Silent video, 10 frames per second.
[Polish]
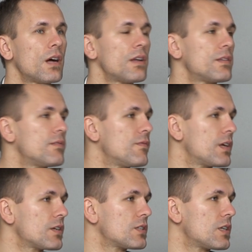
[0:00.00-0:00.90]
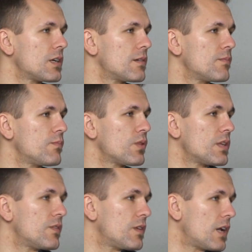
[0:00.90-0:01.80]
ale tym większe
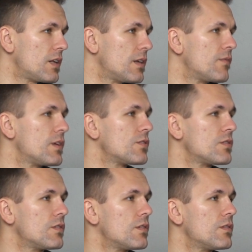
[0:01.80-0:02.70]
potencjalnie, wiesz,